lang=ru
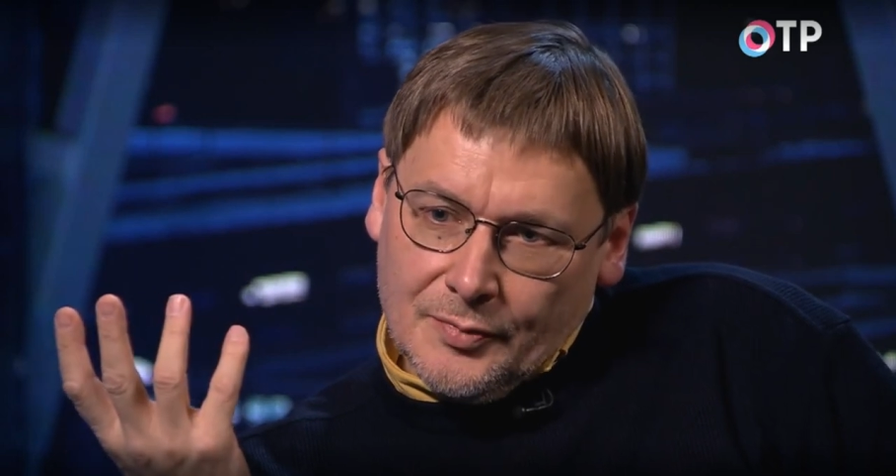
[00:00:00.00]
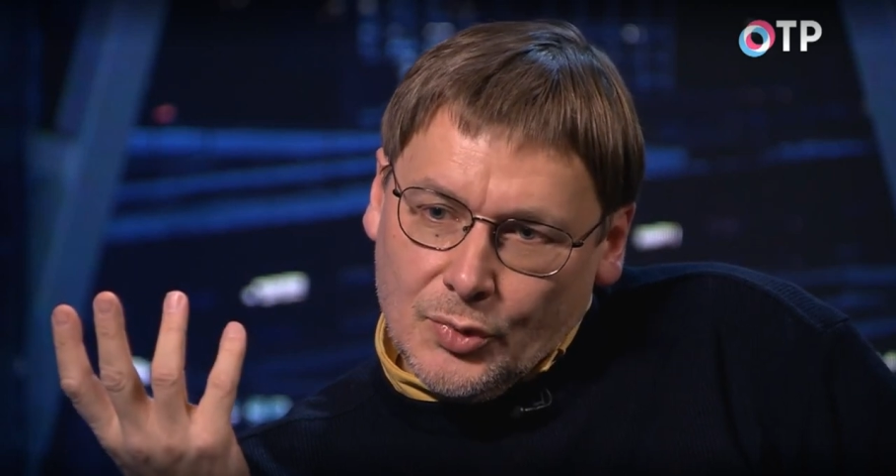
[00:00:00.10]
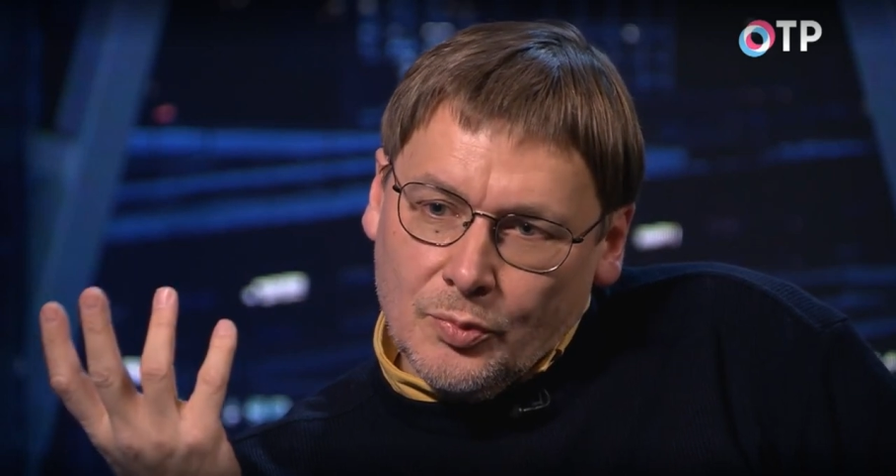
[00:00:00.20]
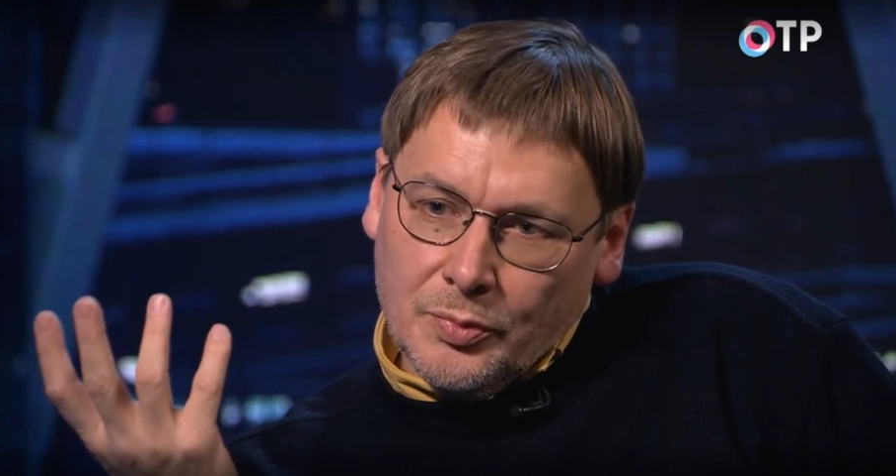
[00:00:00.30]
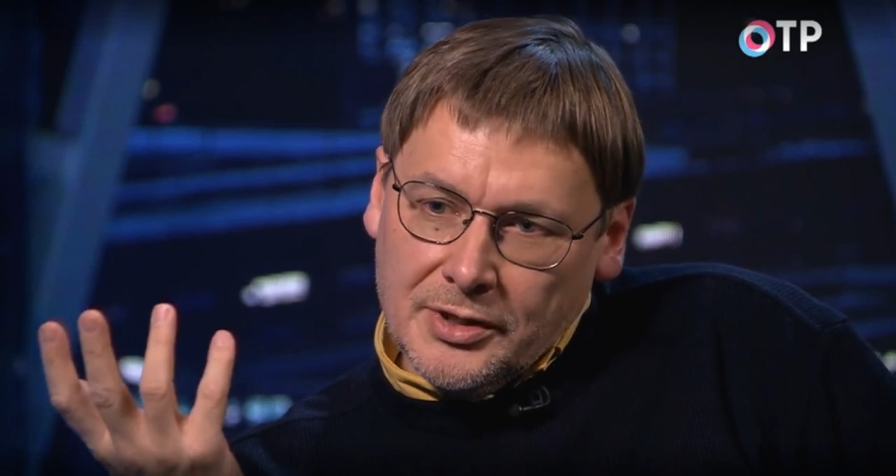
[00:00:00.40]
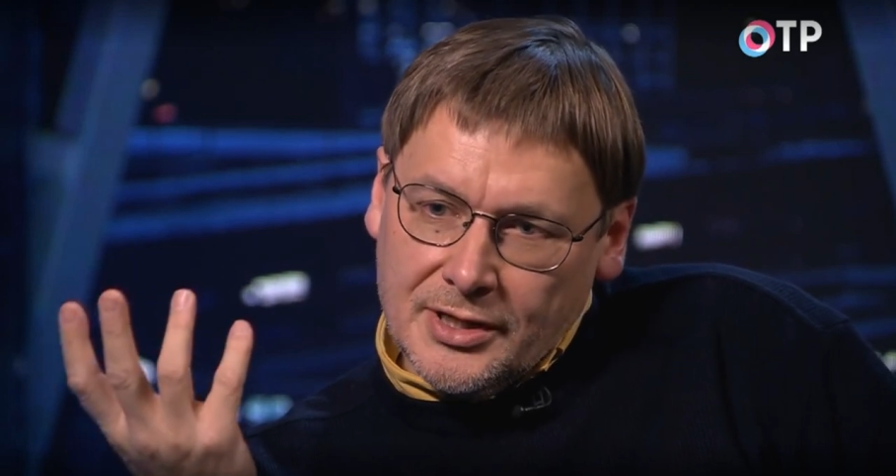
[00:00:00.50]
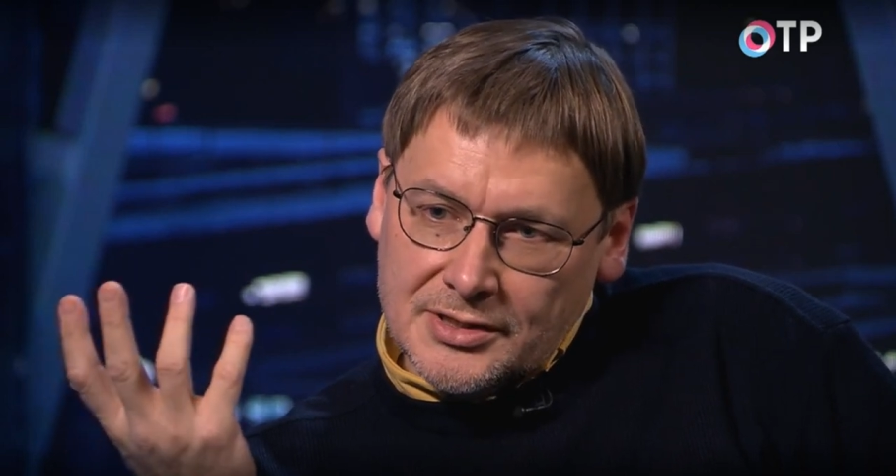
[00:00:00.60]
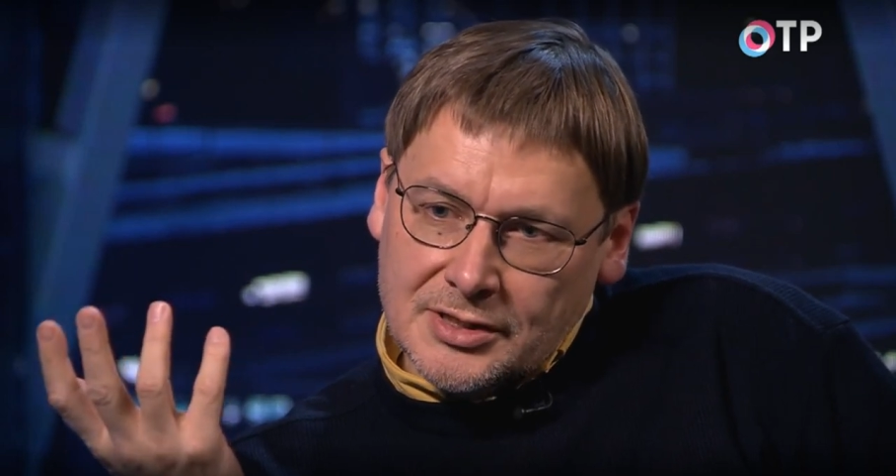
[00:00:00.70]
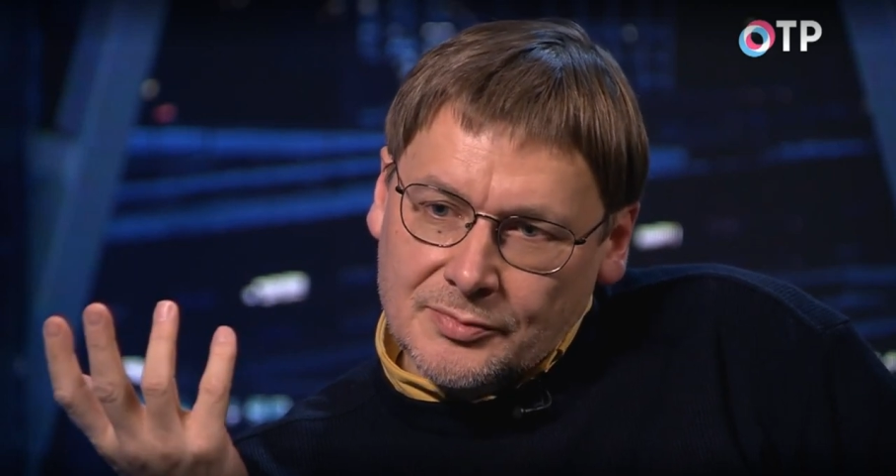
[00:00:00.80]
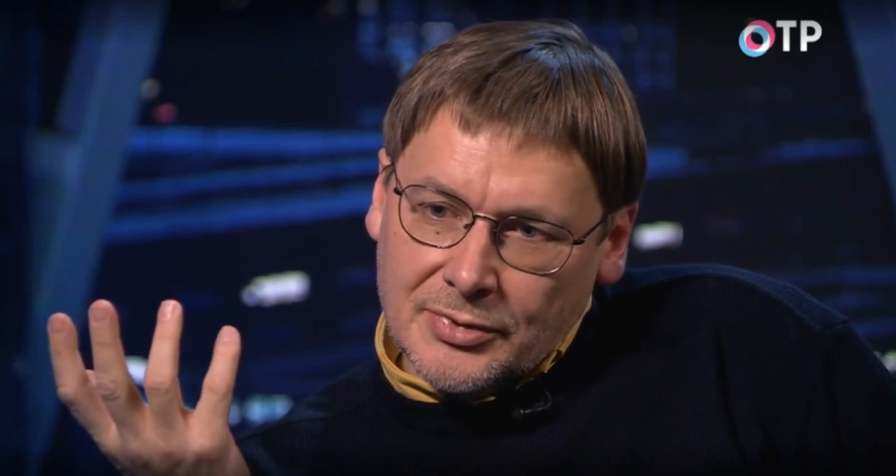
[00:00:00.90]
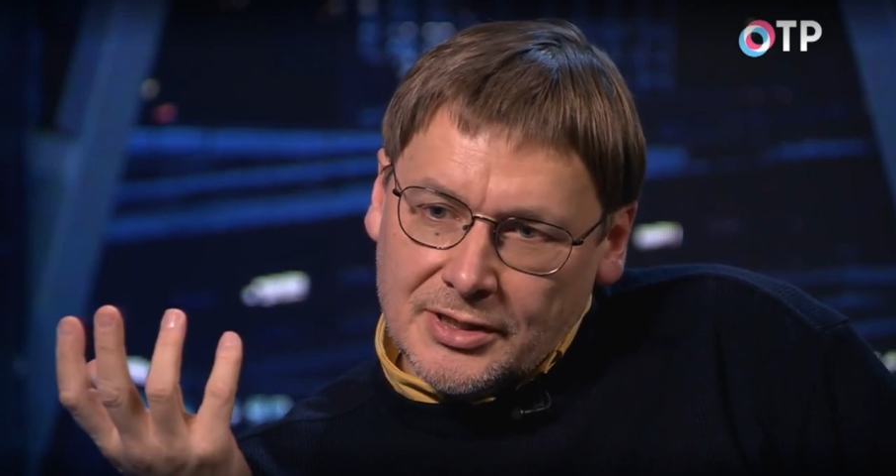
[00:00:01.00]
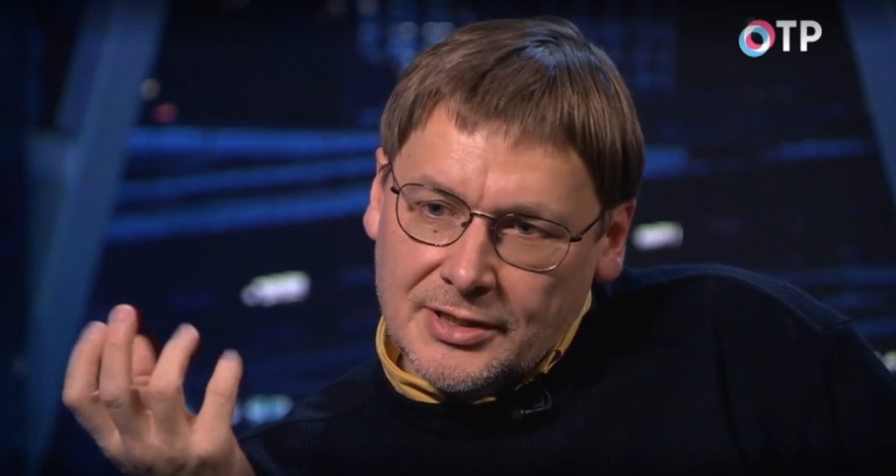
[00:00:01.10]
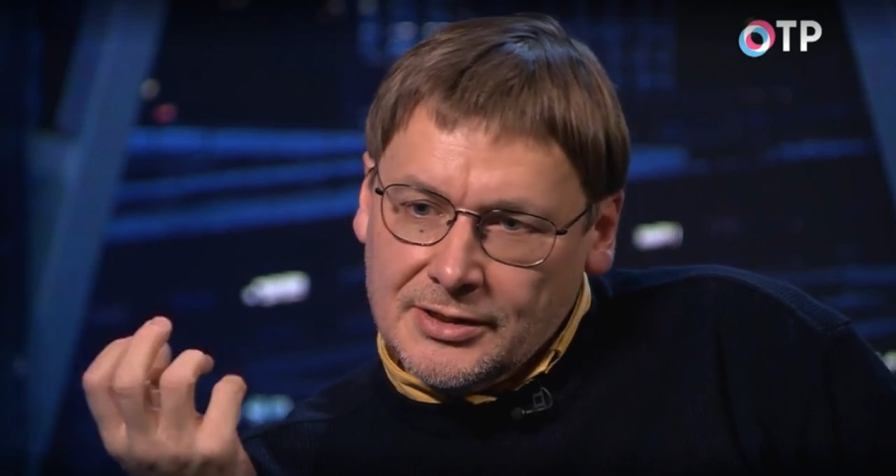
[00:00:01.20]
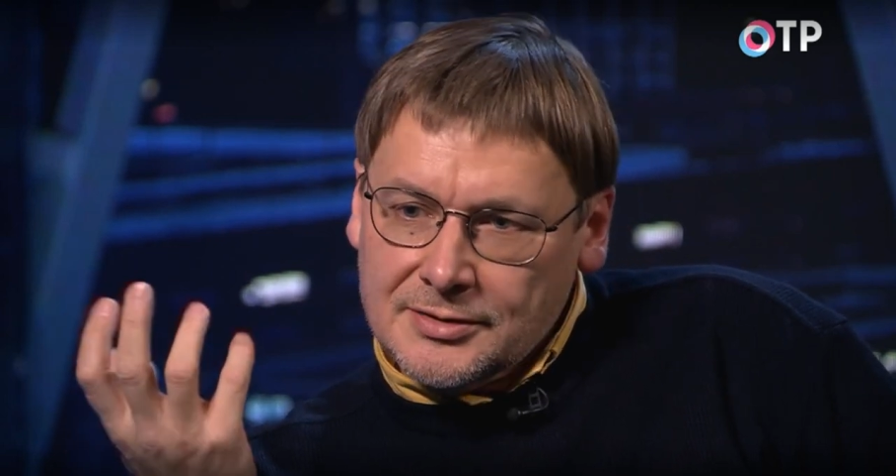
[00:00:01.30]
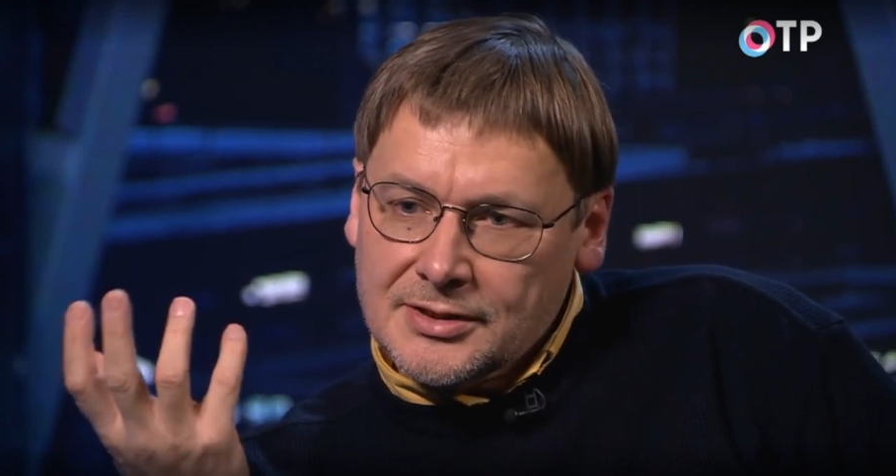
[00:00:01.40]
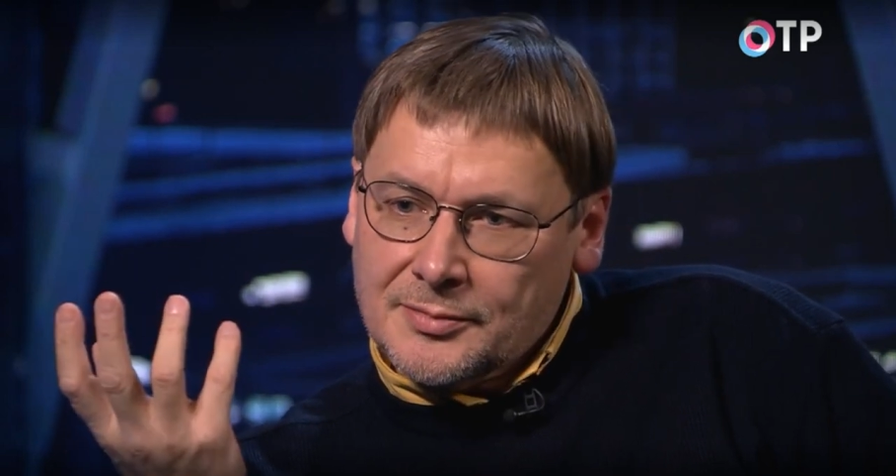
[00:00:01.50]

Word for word: проб и ошибок, и это